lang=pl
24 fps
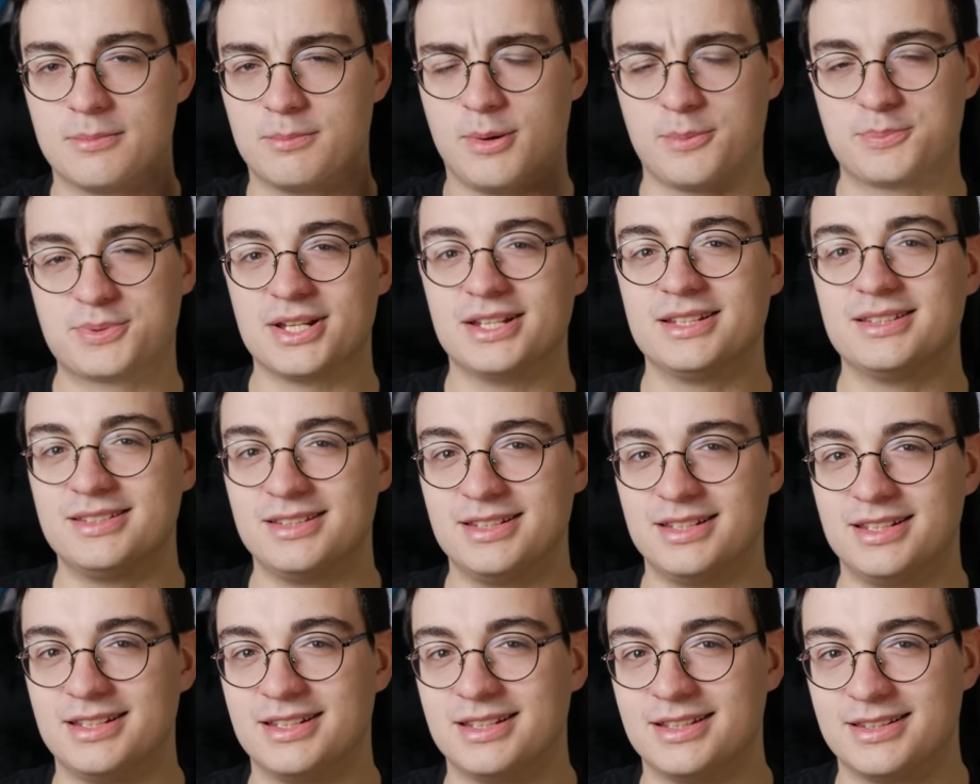
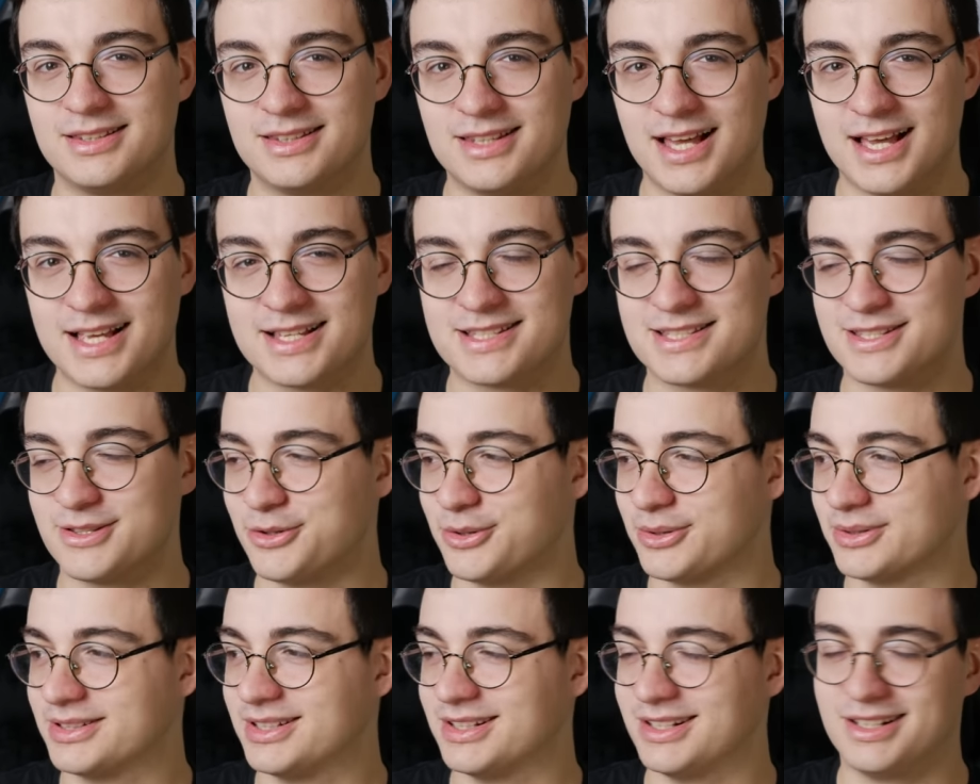Poprzedni NAS
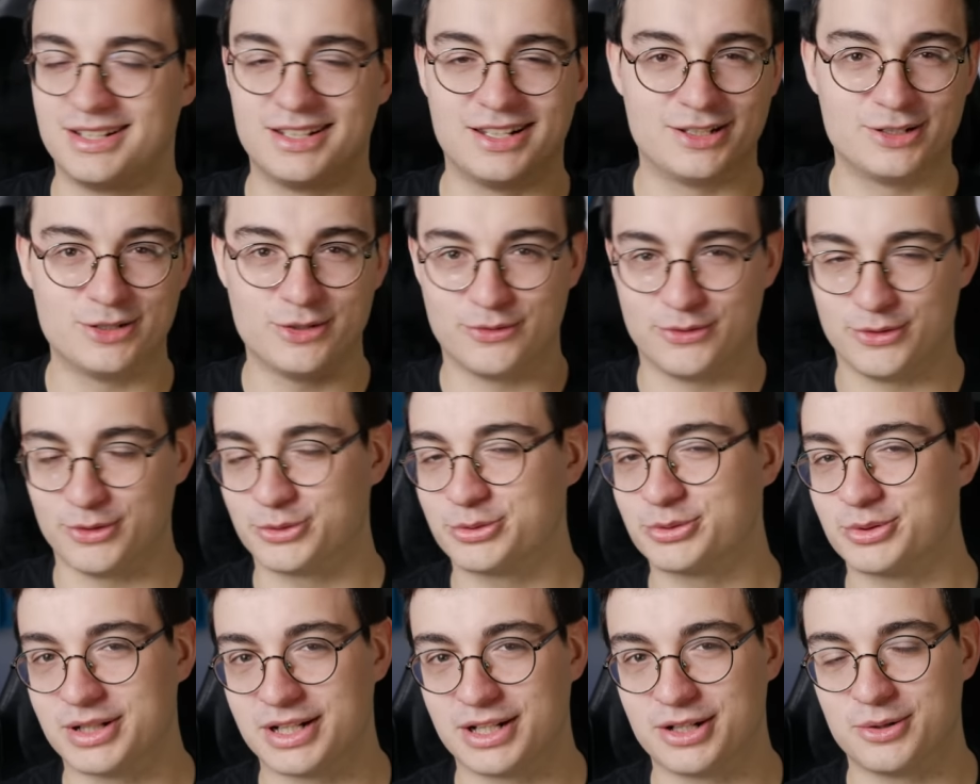od Lenovo,
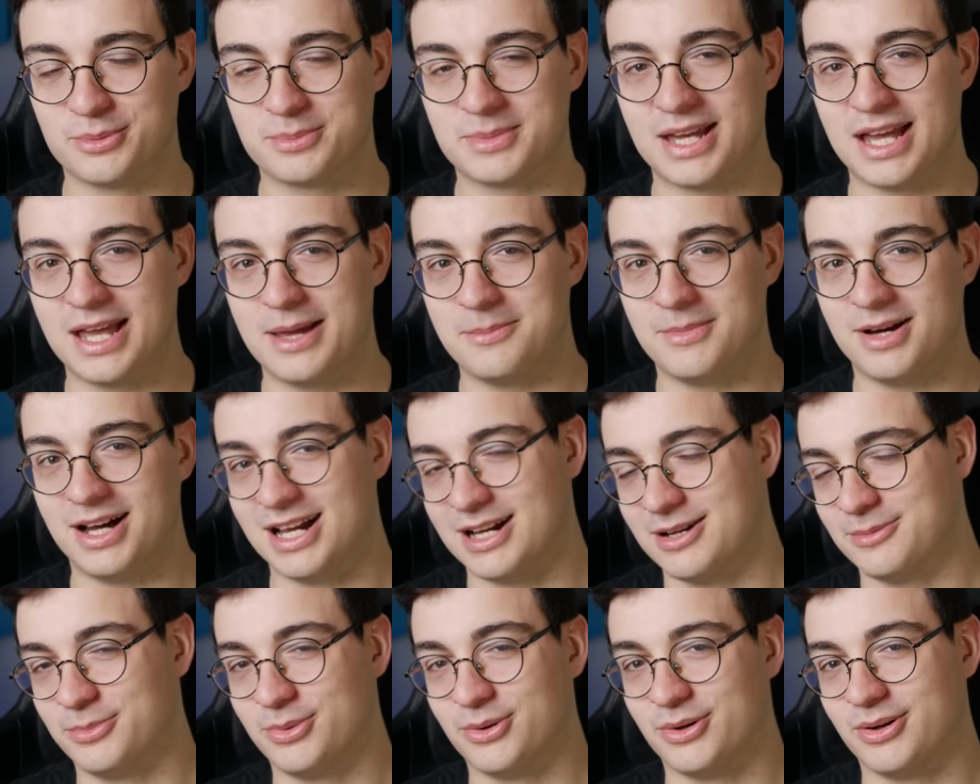którego miałem,
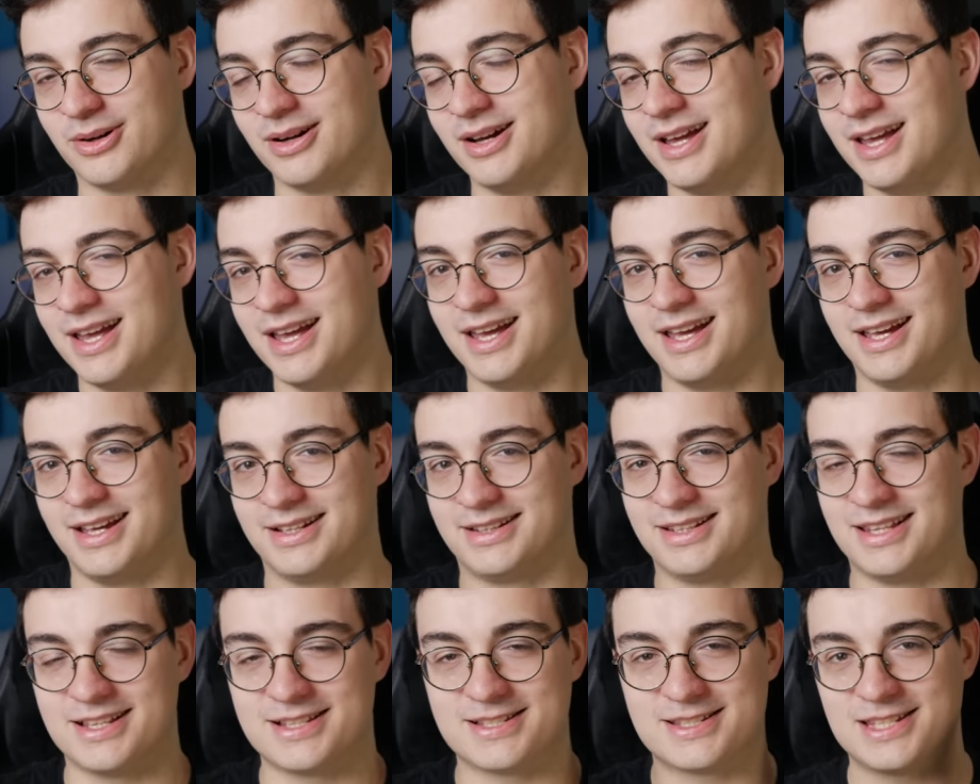albo e,
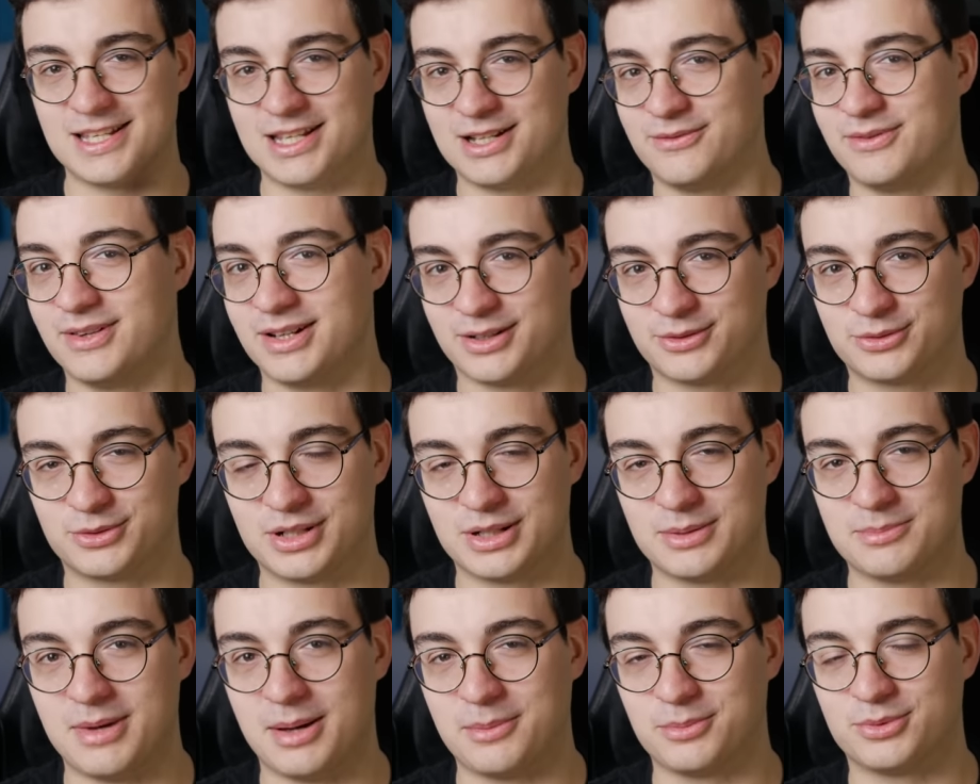ten serwer,
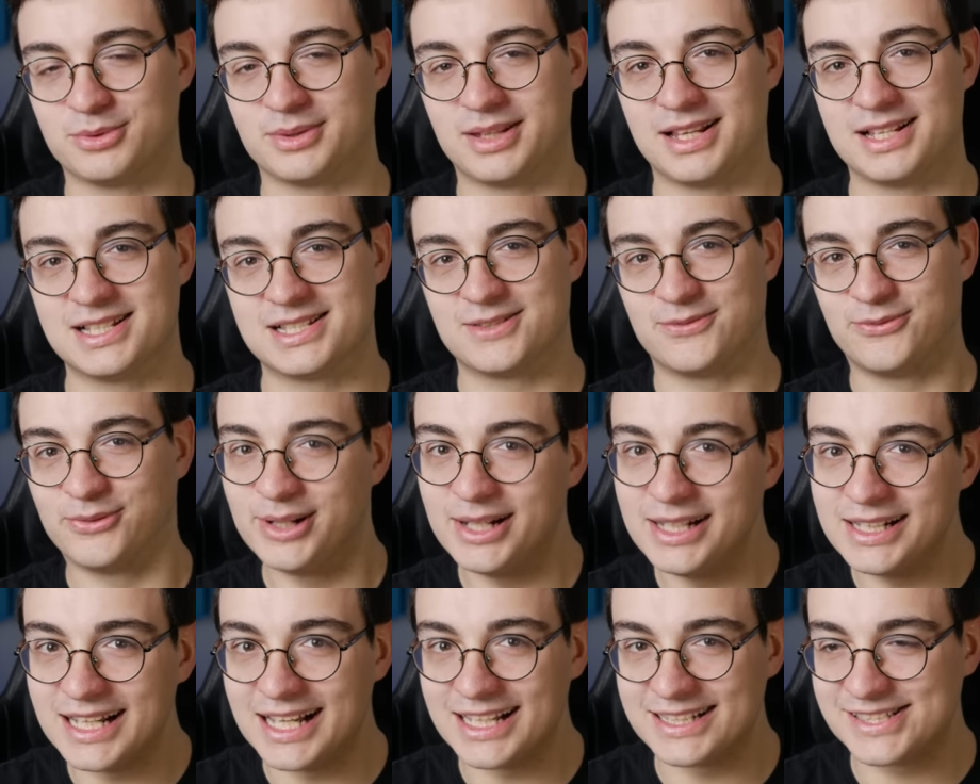który mam tutaj z
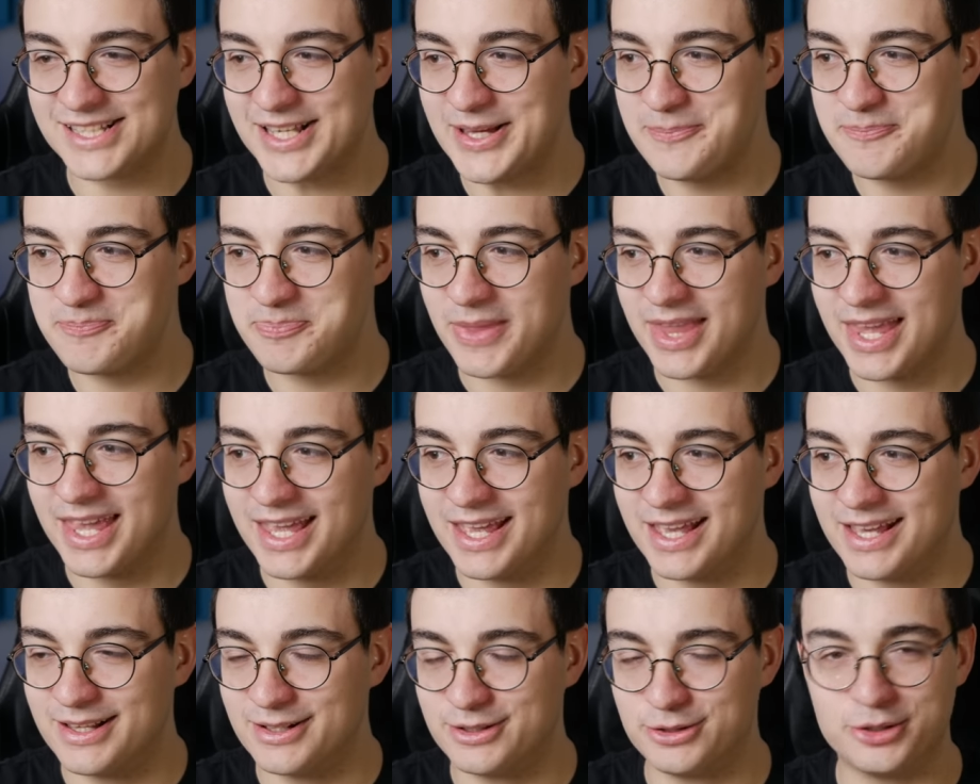FreeNASem,
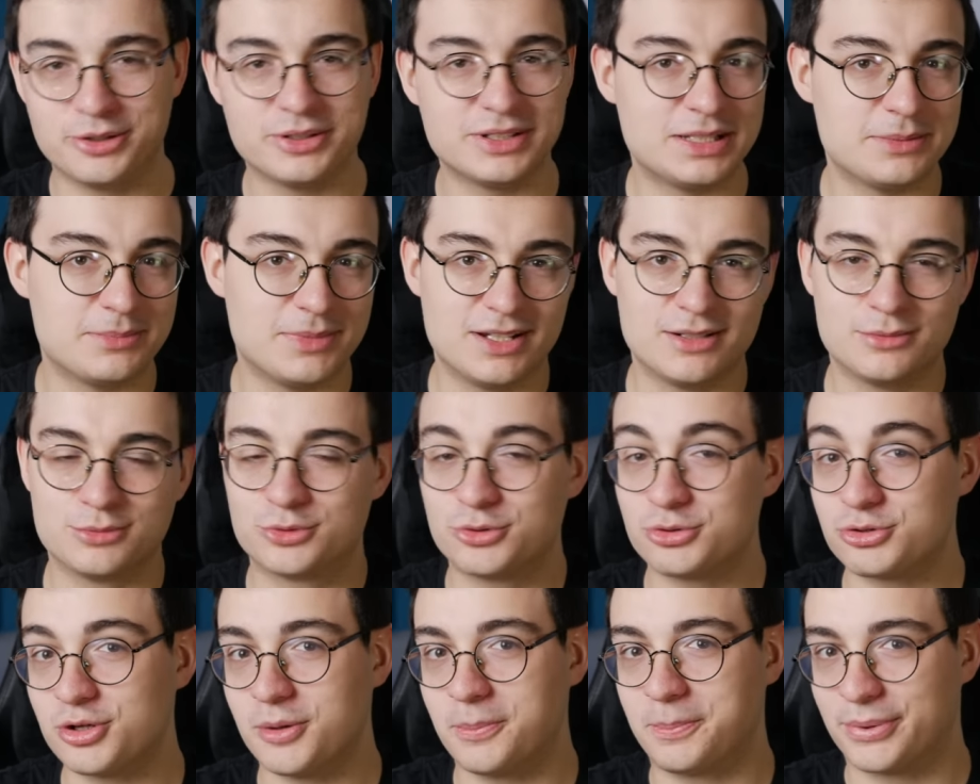no one mają
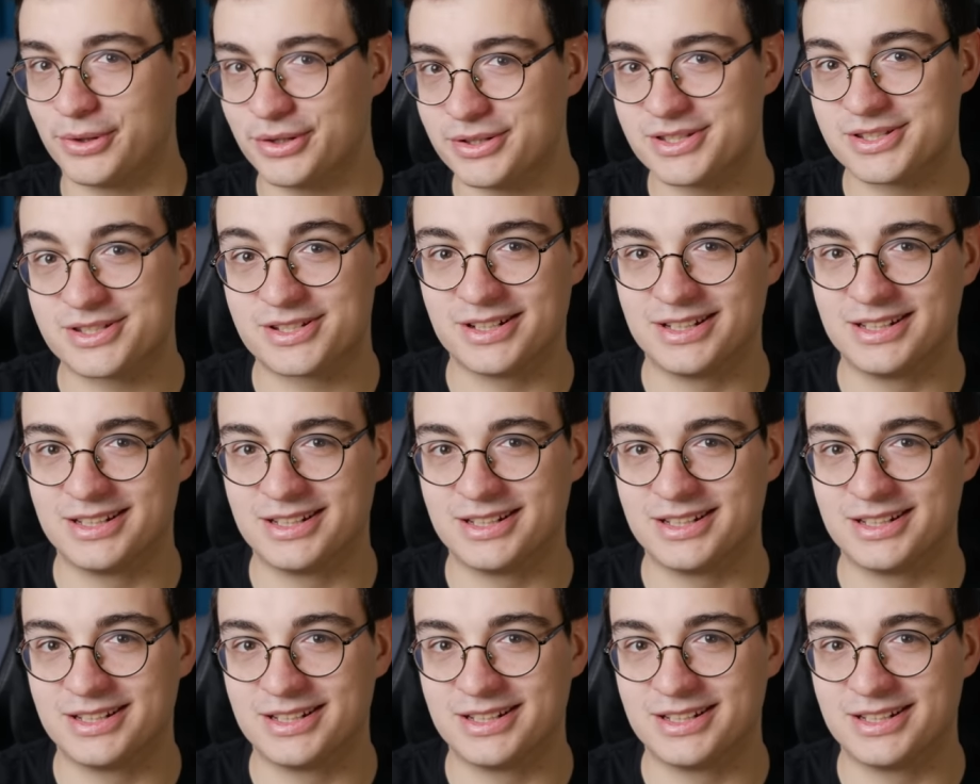dużo prostszy